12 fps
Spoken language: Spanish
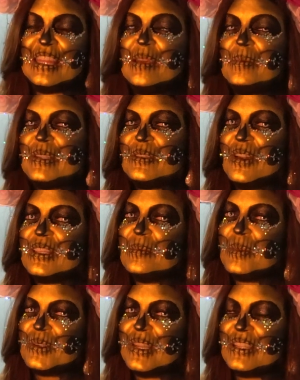de personas
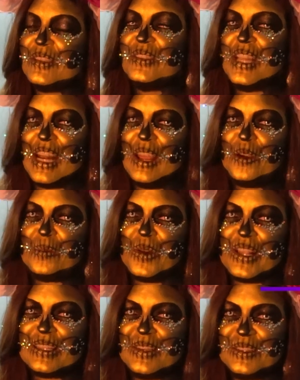en proceso de
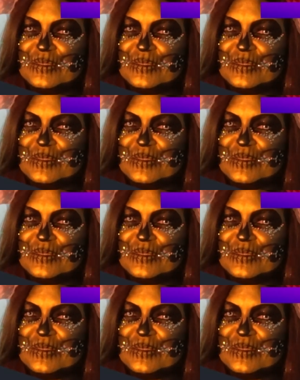reincorporación.